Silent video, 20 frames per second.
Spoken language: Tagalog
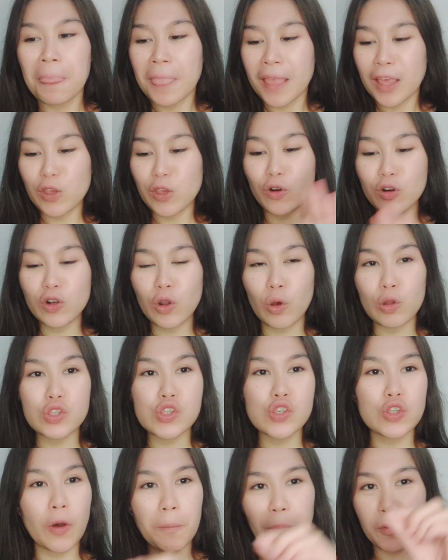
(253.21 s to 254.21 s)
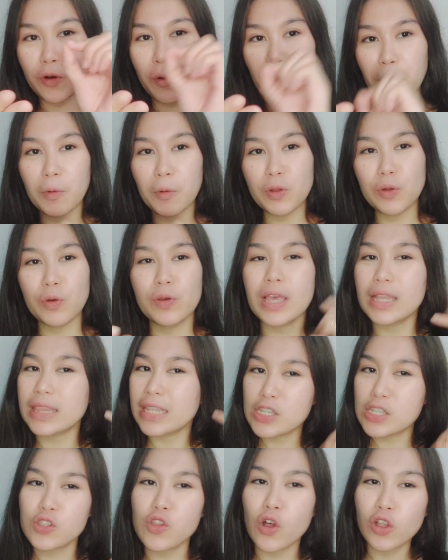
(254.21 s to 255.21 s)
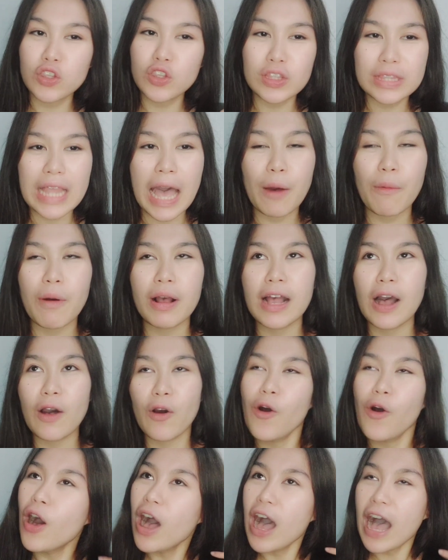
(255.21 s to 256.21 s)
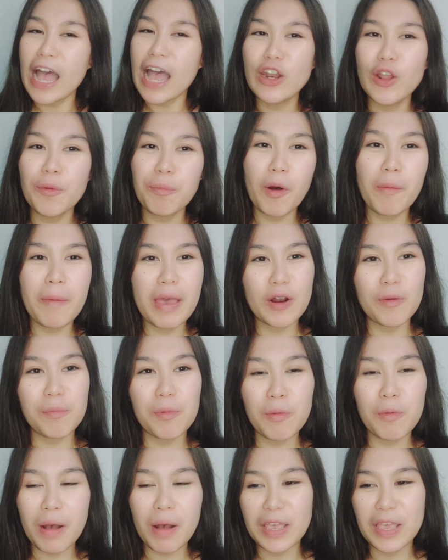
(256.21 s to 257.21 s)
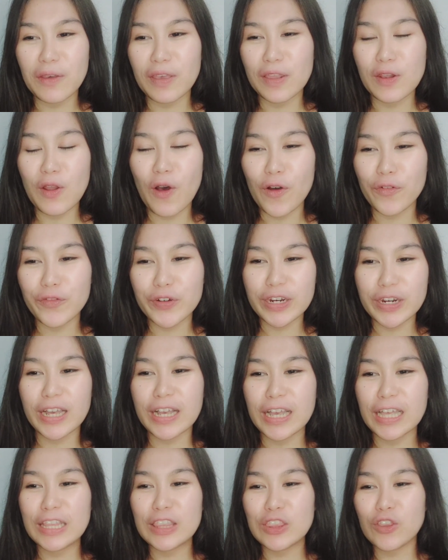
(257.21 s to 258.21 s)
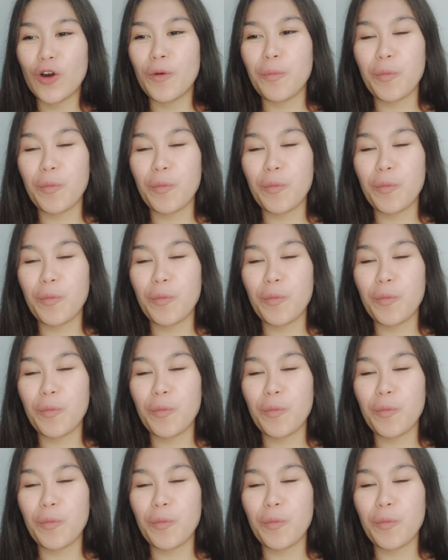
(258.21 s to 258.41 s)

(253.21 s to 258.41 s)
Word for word: yung notes ko punong-puno yan, tas todo tawag ako, ano po, meron po ba kayong ino-offer na ganito?